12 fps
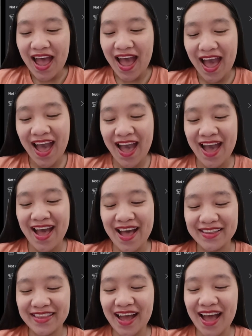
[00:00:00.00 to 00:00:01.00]

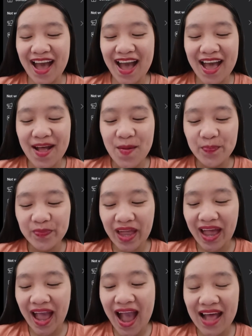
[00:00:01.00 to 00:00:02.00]
Hahaha, naka,
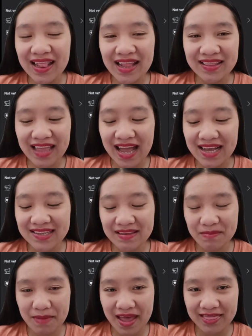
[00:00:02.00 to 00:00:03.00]
nakahalata
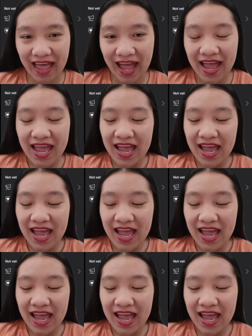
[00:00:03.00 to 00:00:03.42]
si Meta.